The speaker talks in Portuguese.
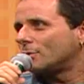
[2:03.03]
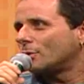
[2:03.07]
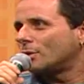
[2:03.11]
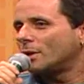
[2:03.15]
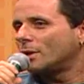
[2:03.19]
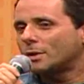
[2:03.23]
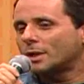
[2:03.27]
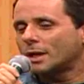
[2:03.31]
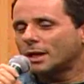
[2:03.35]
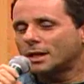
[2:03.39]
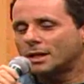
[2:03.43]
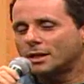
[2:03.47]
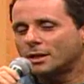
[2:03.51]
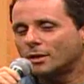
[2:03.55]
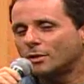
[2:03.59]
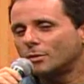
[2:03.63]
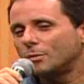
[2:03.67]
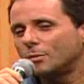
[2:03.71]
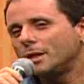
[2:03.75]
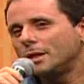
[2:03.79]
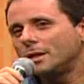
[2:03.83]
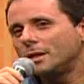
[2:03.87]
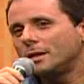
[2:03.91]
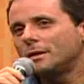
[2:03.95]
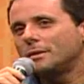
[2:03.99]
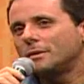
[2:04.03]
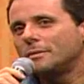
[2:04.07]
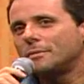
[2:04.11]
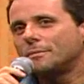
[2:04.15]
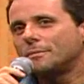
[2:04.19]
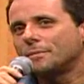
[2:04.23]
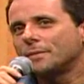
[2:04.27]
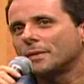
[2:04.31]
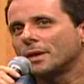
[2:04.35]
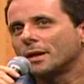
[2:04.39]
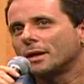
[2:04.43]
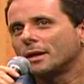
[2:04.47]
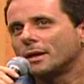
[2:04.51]
Eu lembro que aquilo me,
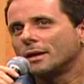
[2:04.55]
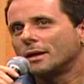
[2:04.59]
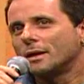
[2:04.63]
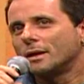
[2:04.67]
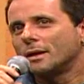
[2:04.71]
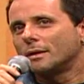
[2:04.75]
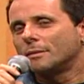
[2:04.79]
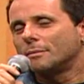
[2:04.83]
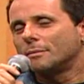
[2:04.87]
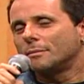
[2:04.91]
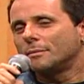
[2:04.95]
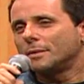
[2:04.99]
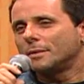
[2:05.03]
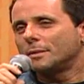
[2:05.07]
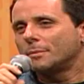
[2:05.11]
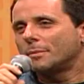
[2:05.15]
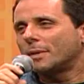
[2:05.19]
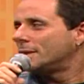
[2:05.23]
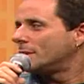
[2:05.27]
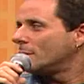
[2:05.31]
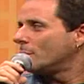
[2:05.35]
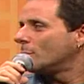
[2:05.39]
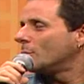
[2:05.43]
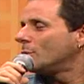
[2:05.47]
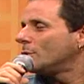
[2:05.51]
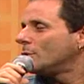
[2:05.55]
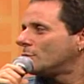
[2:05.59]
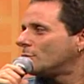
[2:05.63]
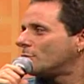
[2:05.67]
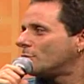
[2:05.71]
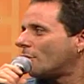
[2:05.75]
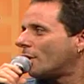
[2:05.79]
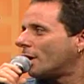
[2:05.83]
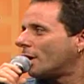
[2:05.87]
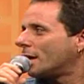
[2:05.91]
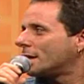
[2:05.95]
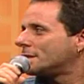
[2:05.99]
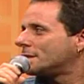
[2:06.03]
me bateu muito
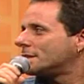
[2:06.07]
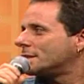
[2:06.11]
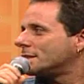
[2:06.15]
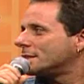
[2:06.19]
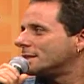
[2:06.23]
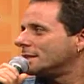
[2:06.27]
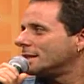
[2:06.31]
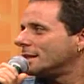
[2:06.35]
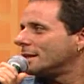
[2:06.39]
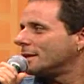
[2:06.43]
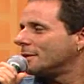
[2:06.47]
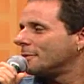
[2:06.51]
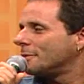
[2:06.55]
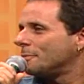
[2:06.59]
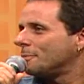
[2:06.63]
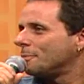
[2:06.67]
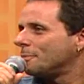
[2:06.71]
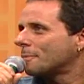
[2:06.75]
forte, assim.